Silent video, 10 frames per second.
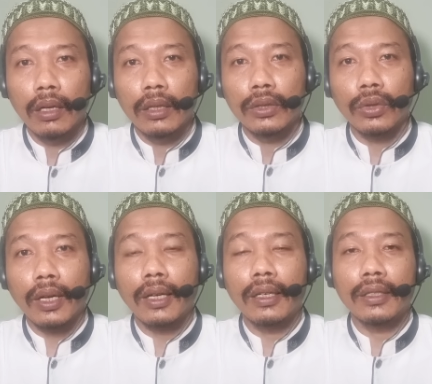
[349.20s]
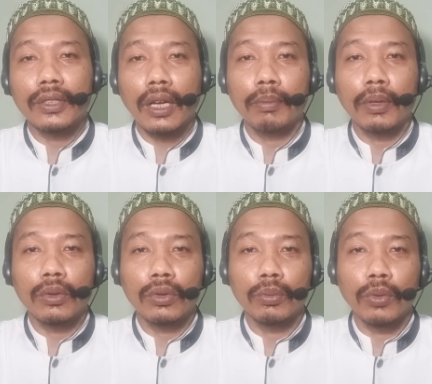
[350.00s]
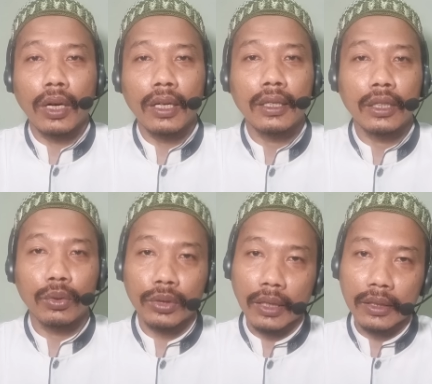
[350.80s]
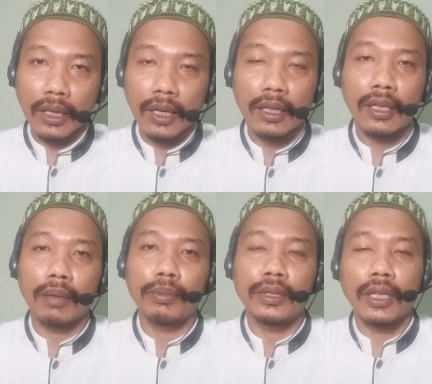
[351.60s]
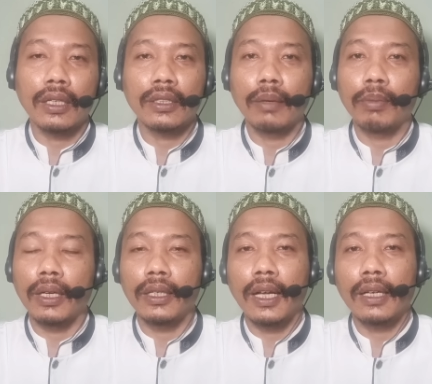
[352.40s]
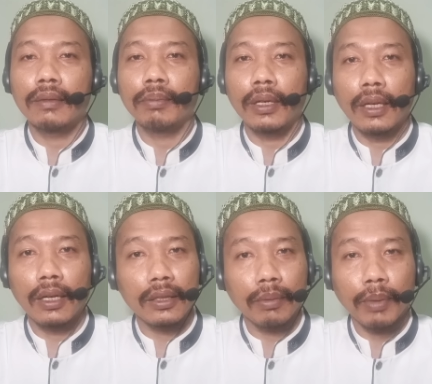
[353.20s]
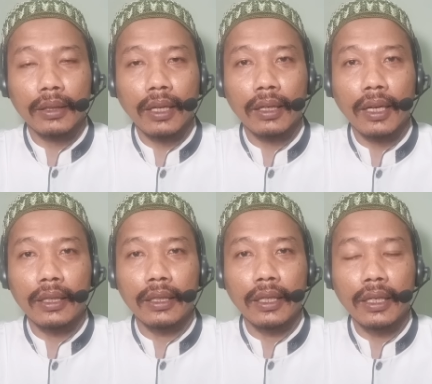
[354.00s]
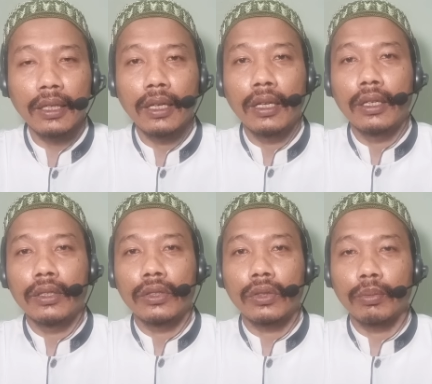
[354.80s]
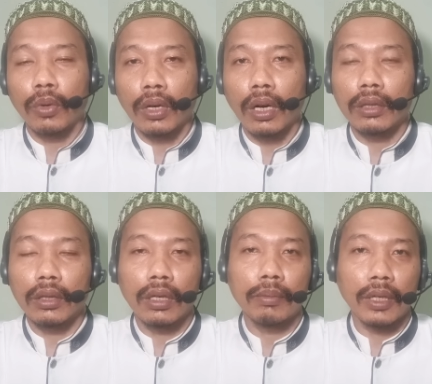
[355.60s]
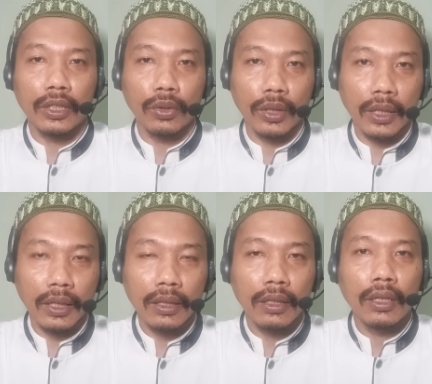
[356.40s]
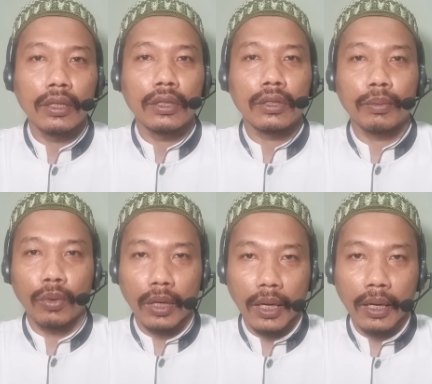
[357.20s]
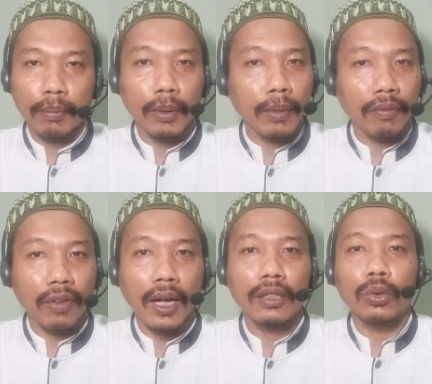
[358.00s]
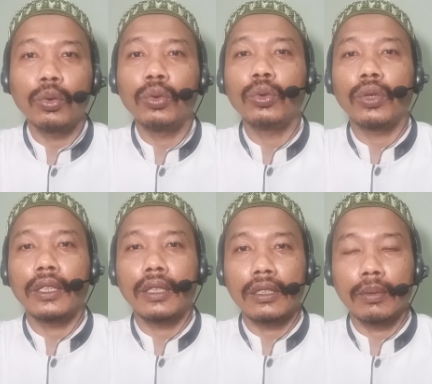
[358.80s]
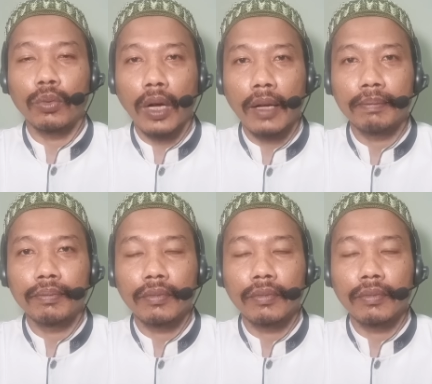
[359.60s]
Saudara dan sahabatku semua, itu saja yang bisa saya bagikan pada kesempatan kali ini. Semoga Allah meridhoi, semoga bermanfaat untuk kita semua.